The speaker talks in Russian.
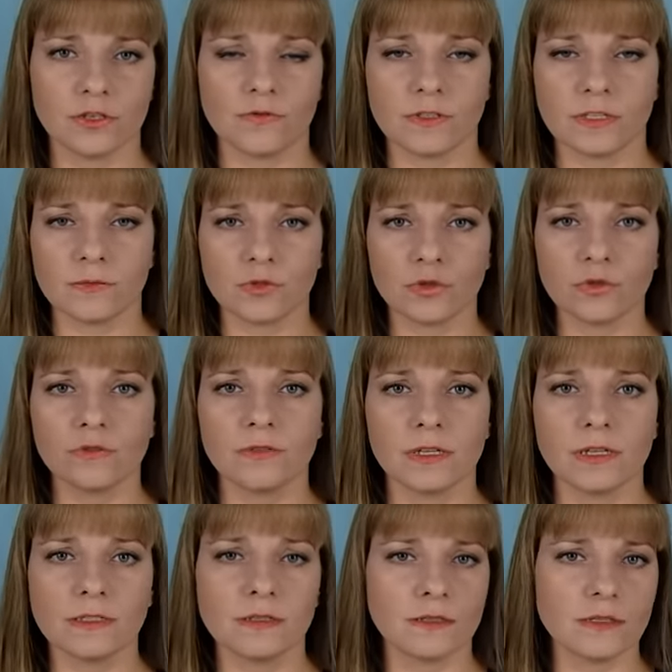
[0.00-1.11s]

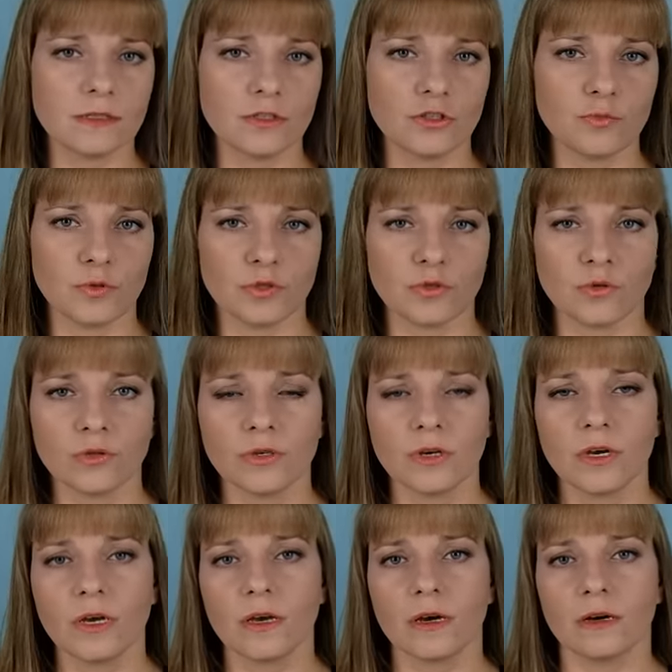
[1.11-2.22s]
800-12 500
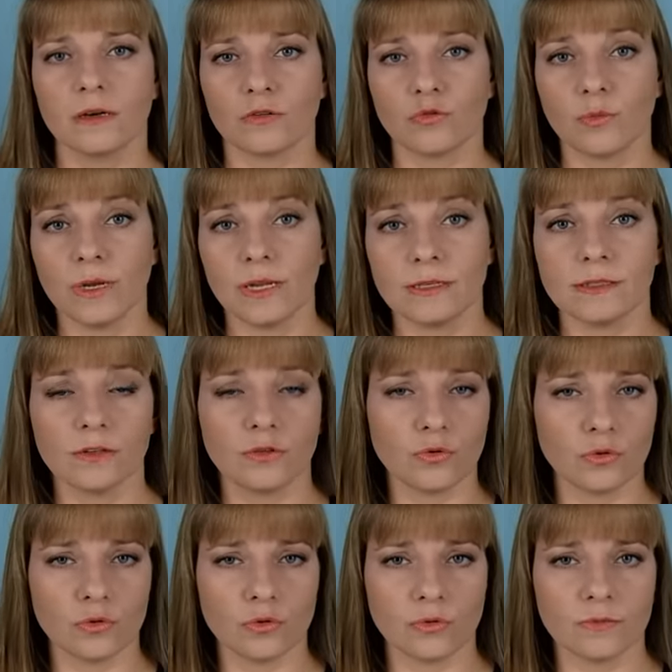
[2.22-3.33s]
рублей за
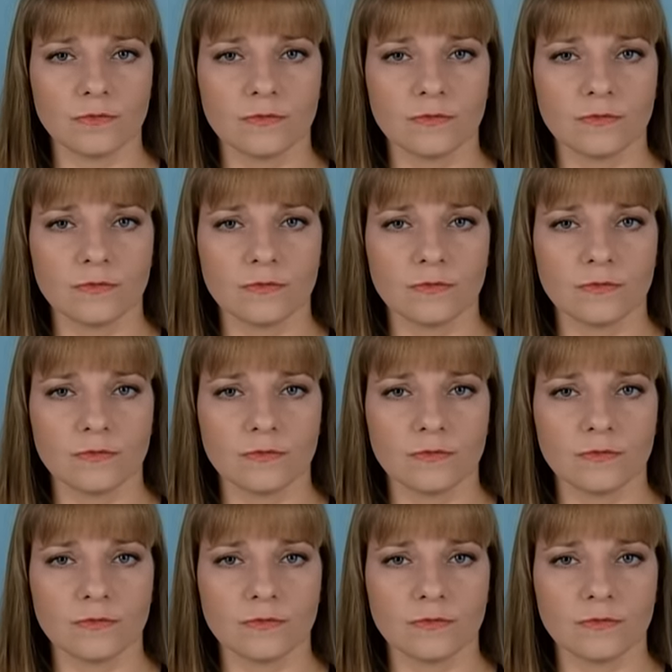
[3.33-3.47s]
тонну.